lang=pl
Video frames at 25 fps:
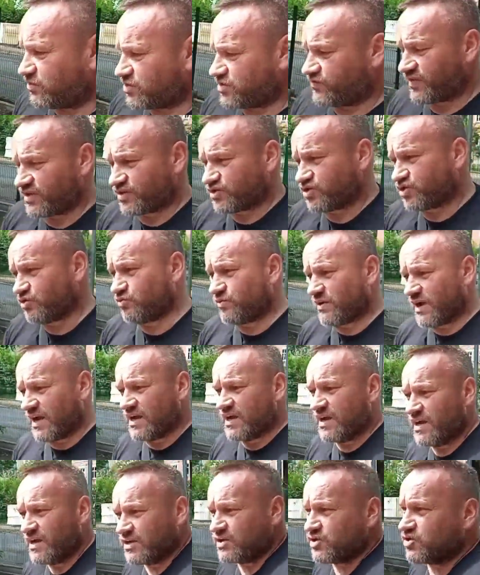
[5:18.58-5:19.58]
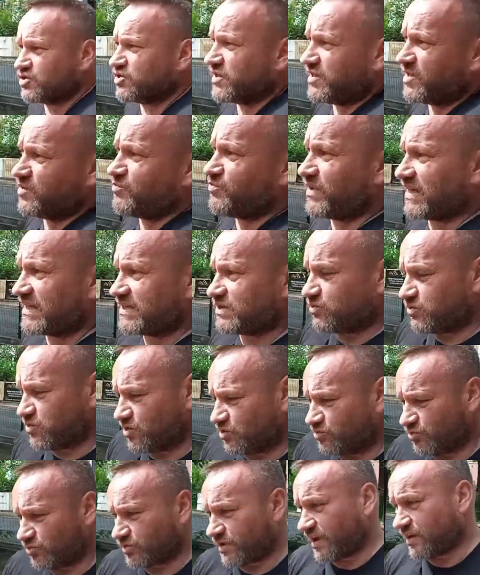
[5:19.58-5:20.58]
oświadczyła, że nie
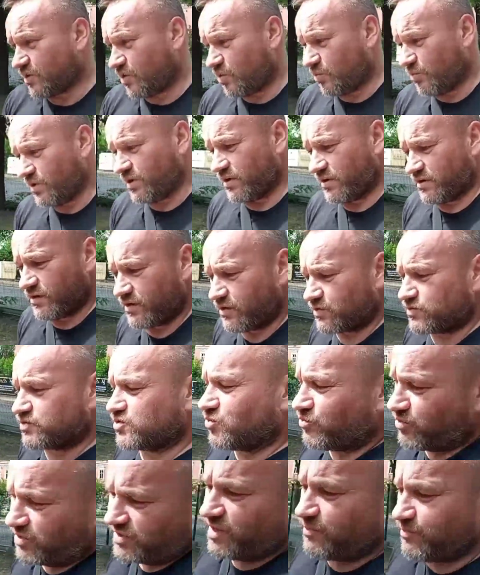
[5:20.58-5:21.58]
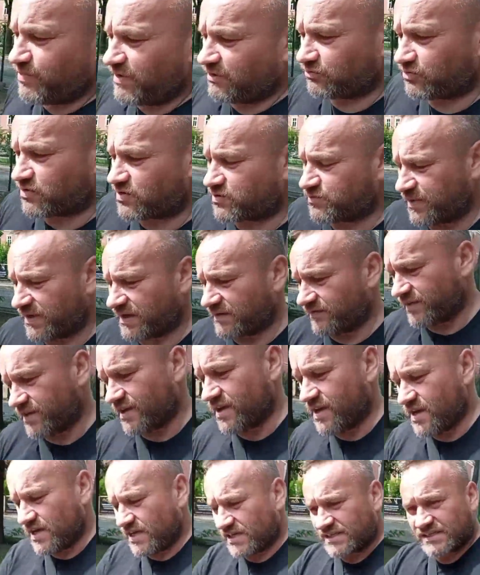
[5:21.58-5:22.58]
pracują tutaj e, osoby niepełnosprawne.
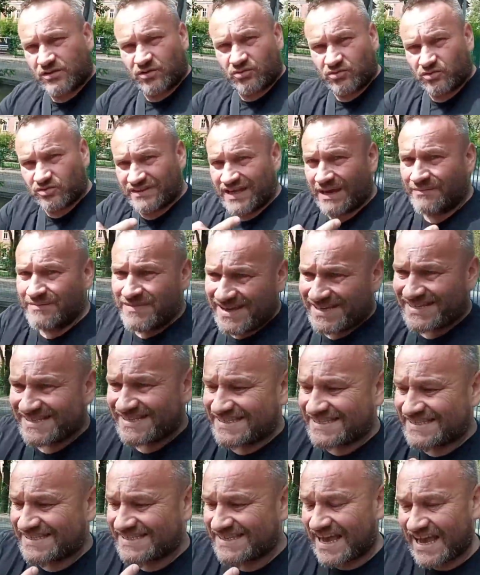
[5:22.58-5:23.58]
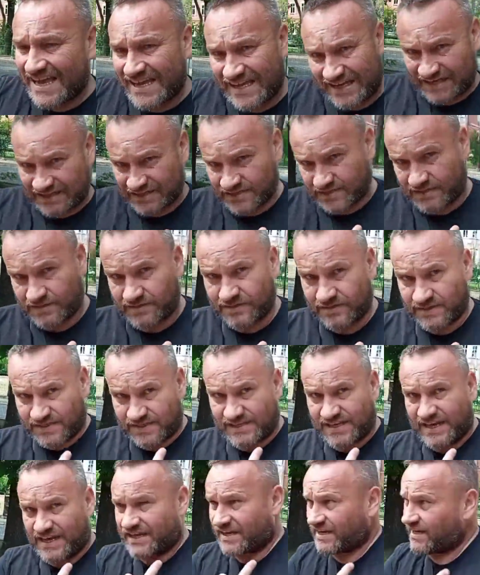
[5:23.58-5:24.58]
Skoro tam jest zakaz,
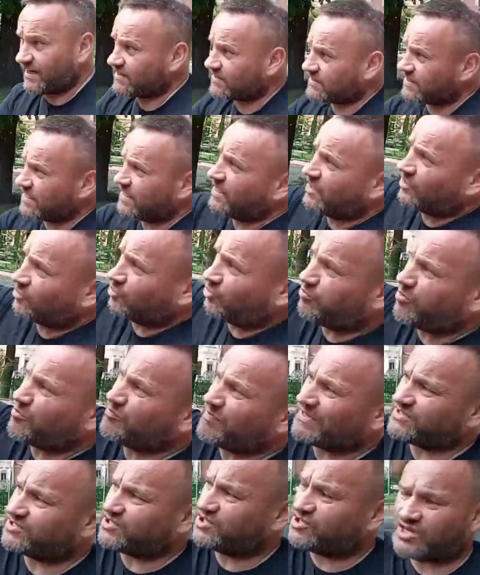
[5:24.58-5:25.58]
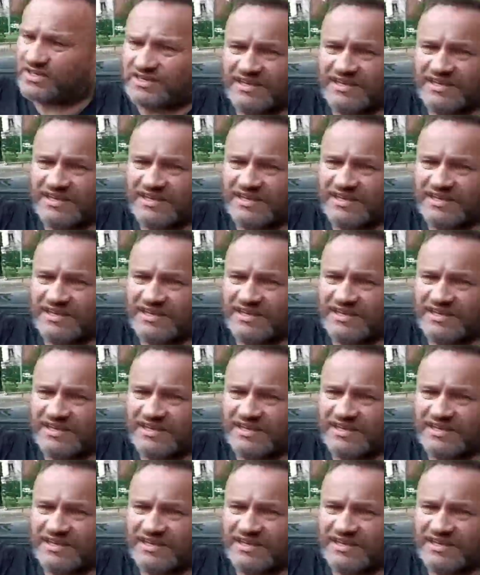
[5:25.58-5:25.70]
zakaz, to popatrzcie się